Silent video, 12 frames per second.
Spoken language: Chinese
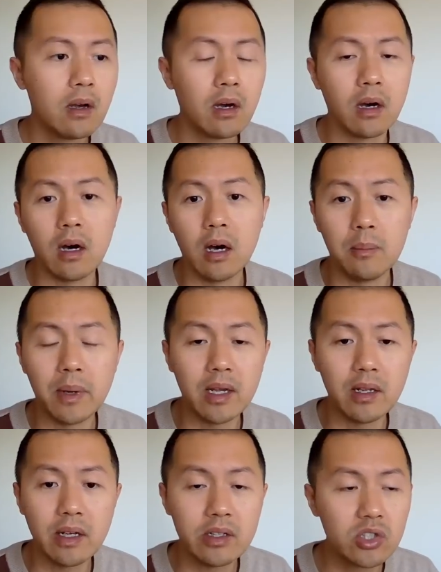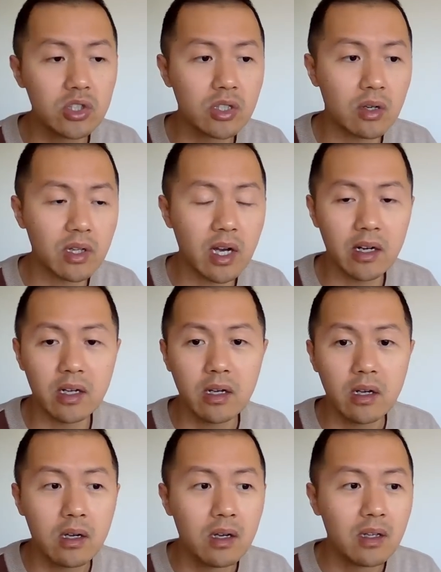啊，每天制造大量，
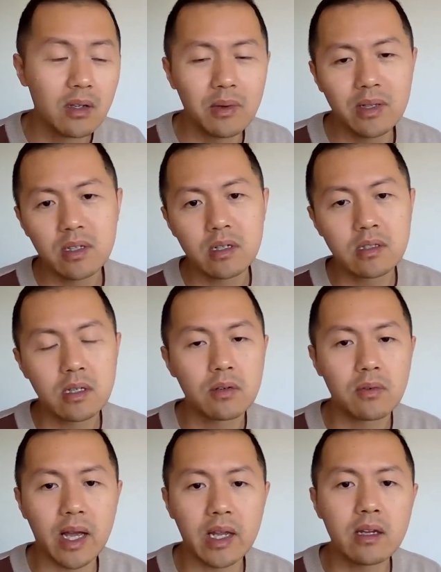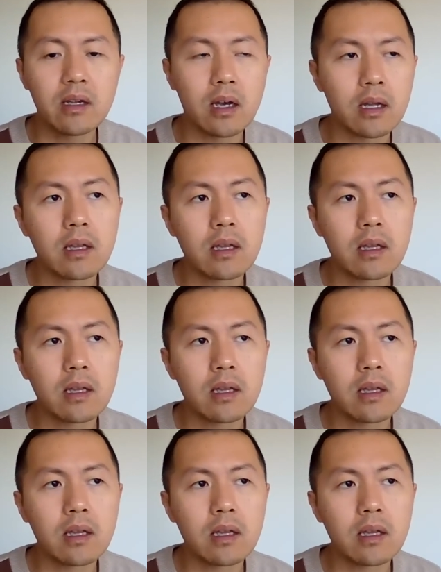因为这这个玩意啊，